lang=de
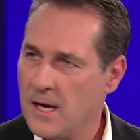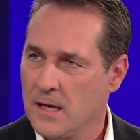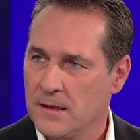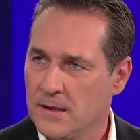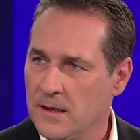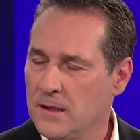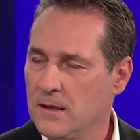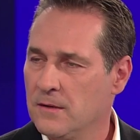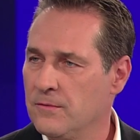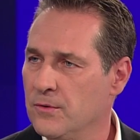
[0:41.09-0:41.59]

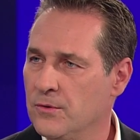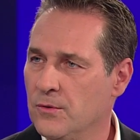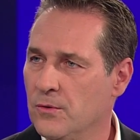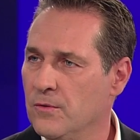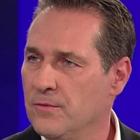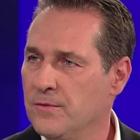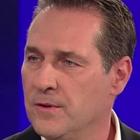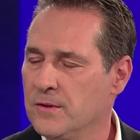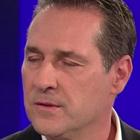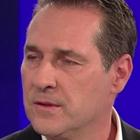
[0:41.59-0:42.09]
Anhänger von
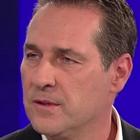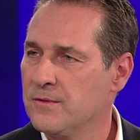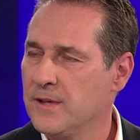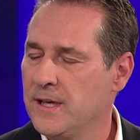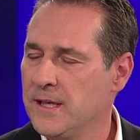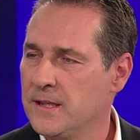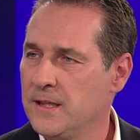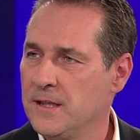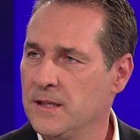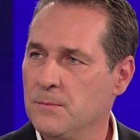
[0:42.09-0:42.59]
Hofer und der
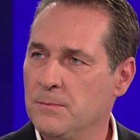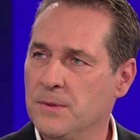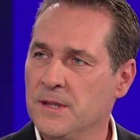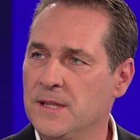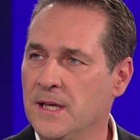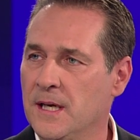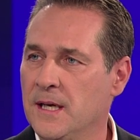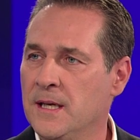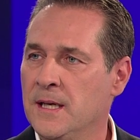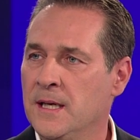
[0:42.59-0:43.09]
Freiheitlichen
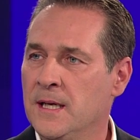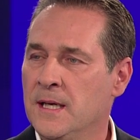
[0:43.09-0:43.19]
Partei